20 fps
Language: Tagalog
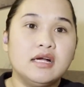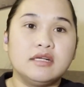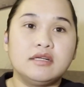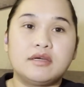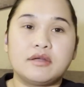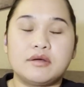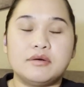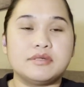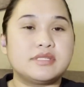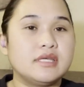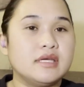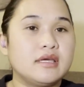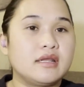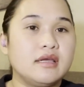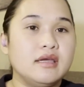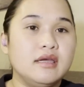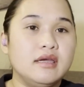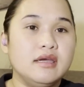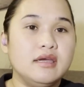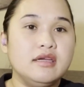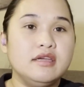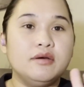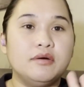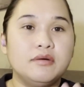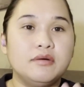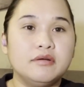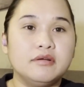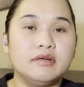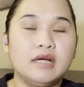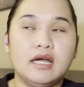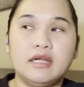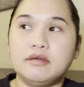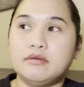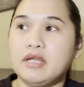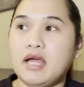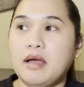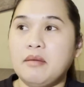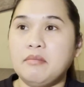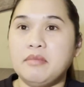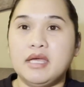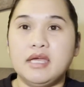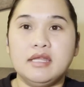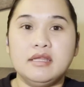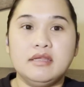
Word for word: grocery, yung ano namin,